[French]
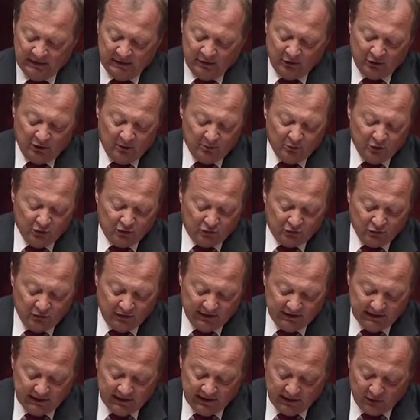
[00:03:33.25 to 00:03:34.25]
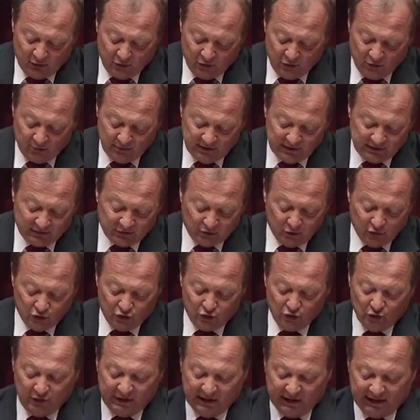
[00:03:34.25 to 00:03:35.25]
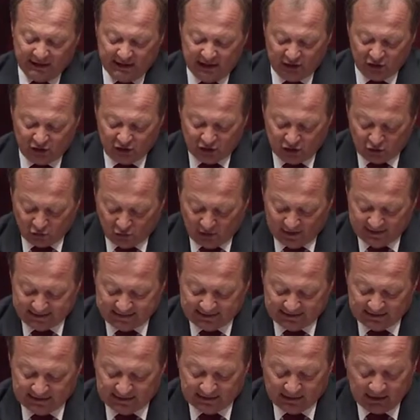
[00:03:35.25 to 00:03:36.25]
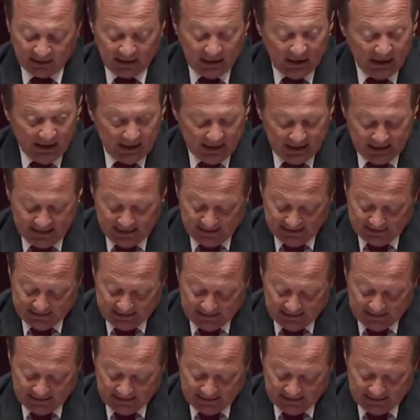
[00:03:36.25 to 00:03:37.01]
comme le souligne l'économiste Julia Cagé, je la cite, elle,